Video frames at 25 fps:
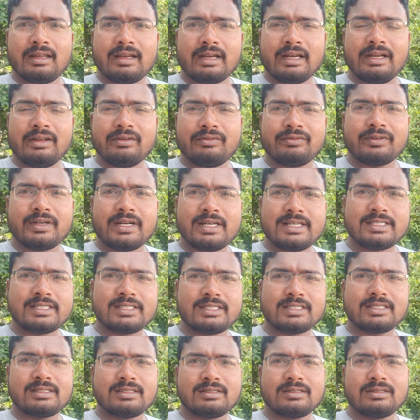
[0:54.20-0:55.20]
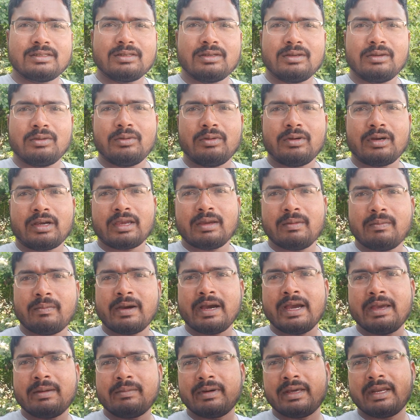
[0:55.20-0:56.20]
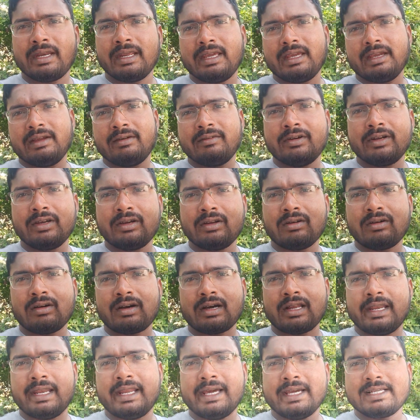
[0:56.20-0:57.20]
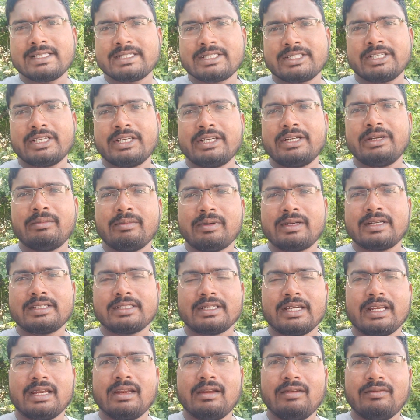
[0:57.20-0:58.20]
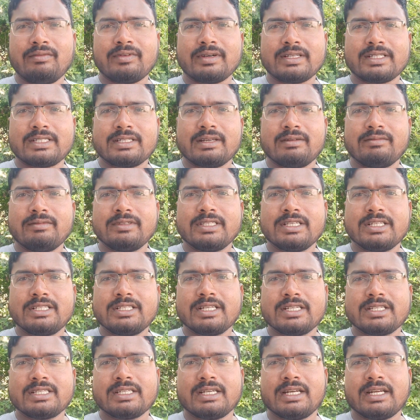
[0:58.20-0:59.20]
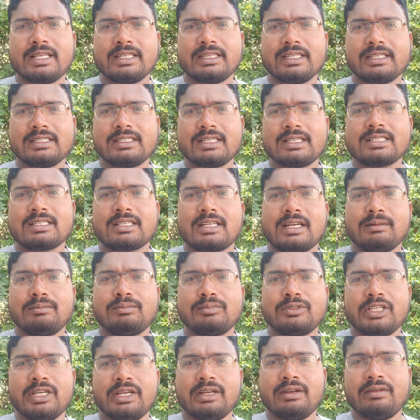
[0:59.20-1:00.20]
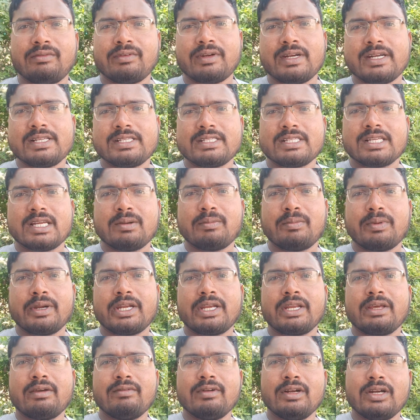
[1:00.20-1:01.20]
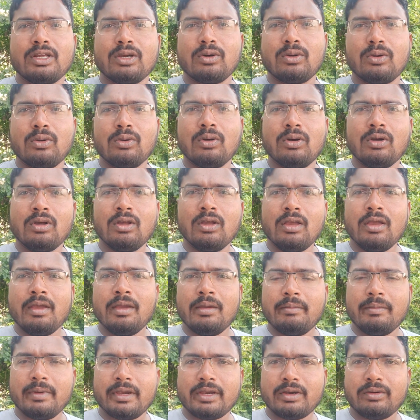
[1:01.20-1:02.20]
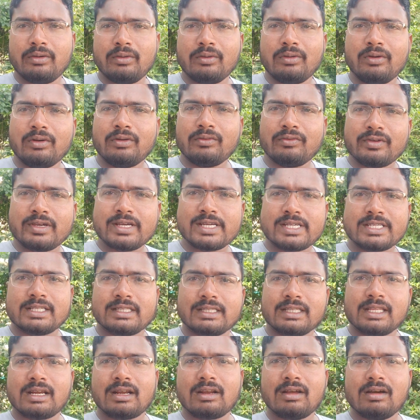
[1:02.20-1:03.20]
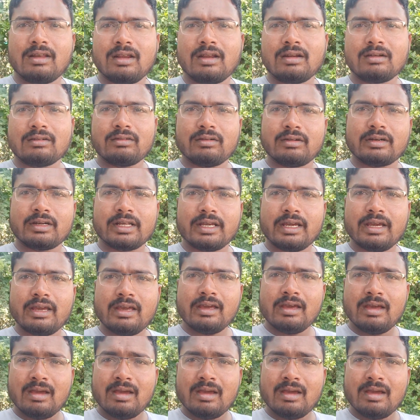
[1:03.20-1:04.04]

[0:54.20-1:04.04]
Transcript: రండి ఫ్రెండ్స్ ఓకే బాయ్ మరి ఈ వీడియోని ఒక లైక్ చేయండి మన ఛానల్ని ఫస్ట్ టైం విజిట్ చేసినట్టయితే సబ్స్క్రైబ్ చేయండి ఫ్రెండ్స్ నేను పెట్టే వీడియోలో మీకు నోటిఫికేషన్ ధర రావాలనుకుంటే